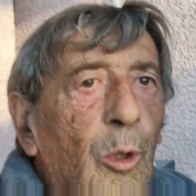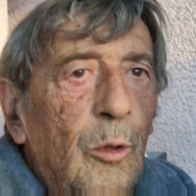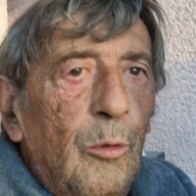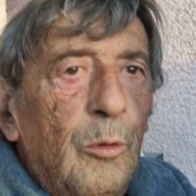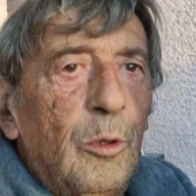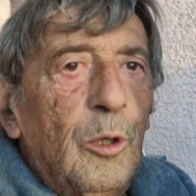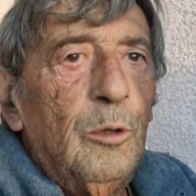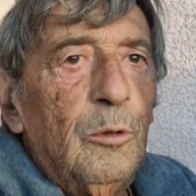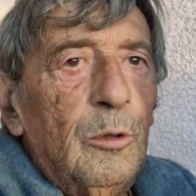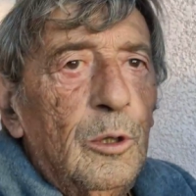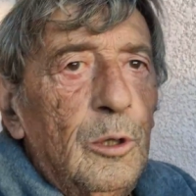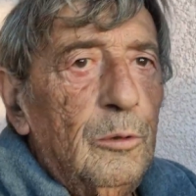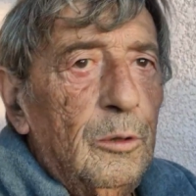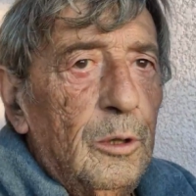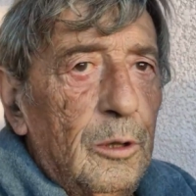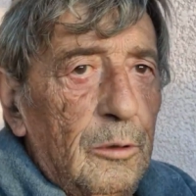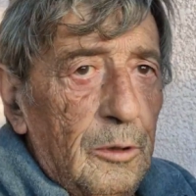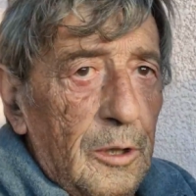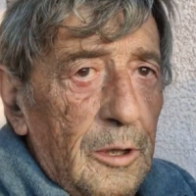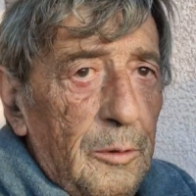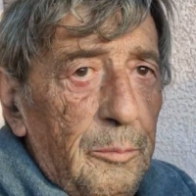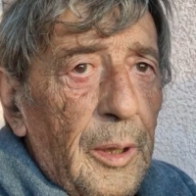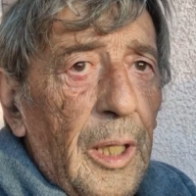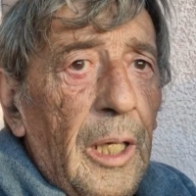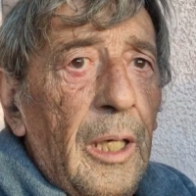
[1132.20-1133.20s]
oui, oui, Tu peux
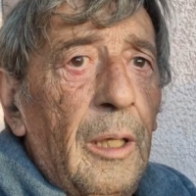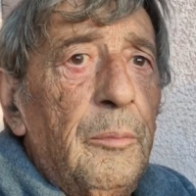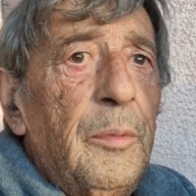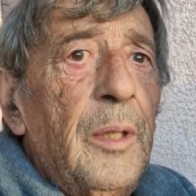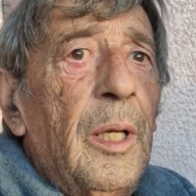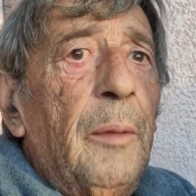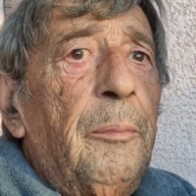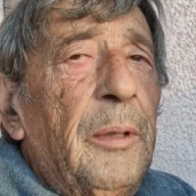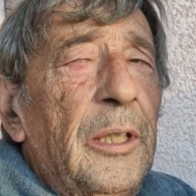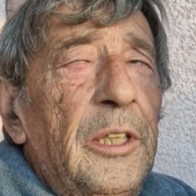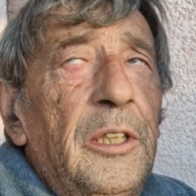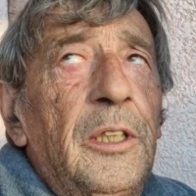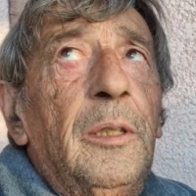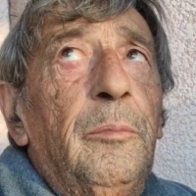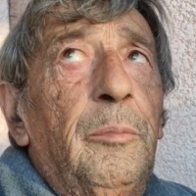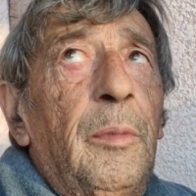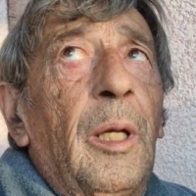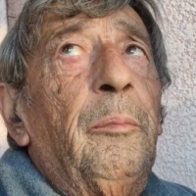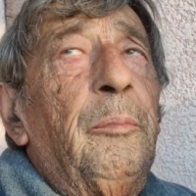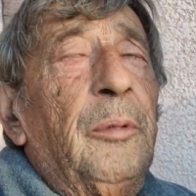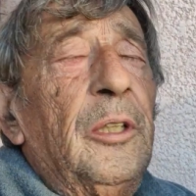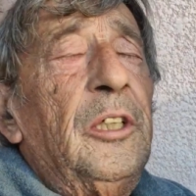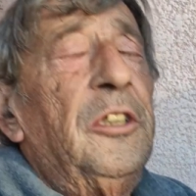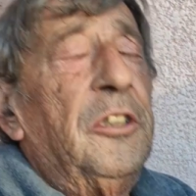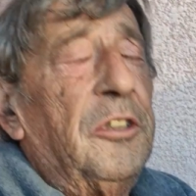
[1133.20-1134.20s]
confirmer que c'est bien, bien peigné, bien
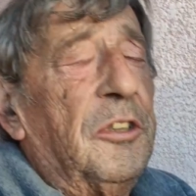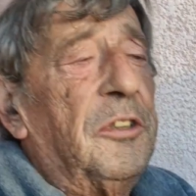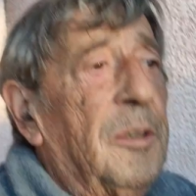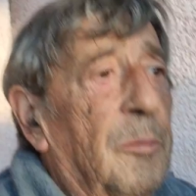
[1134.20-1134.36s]
peigné, bon,